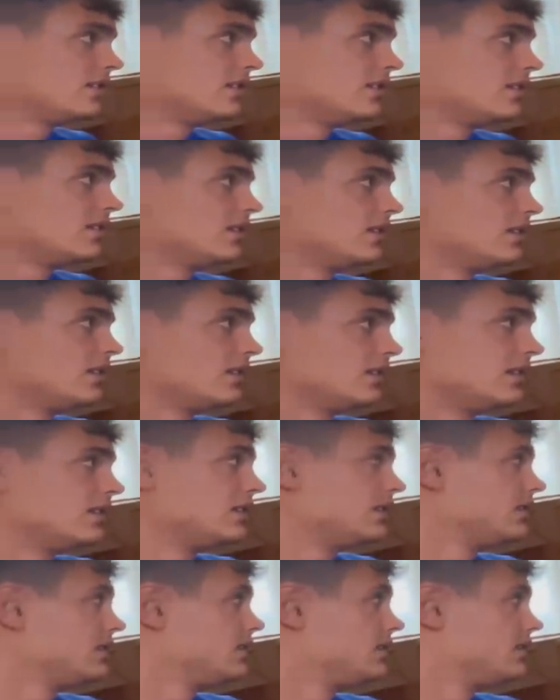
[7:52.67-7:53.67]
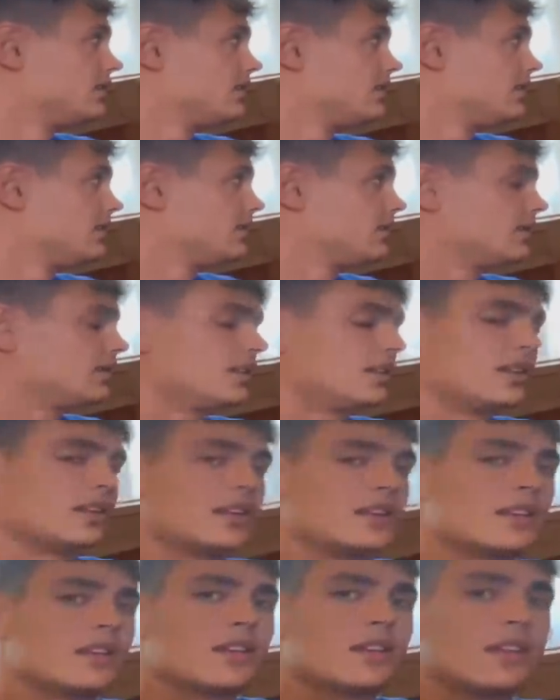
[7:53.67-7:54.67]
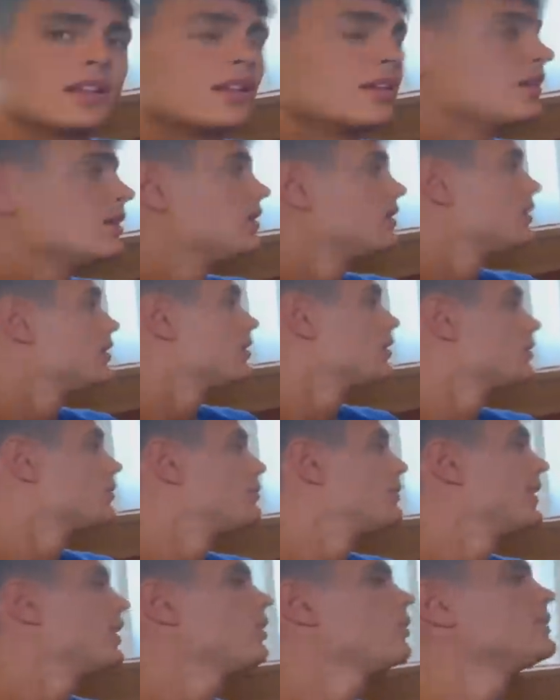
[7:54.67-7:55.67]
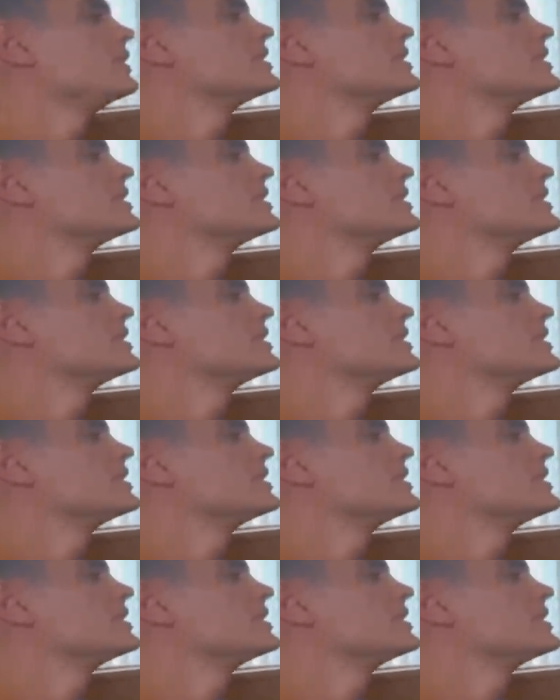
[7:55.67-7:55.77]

Lo scoprirete a breve. Guardate Nicolò come lavora. Sì, Però mi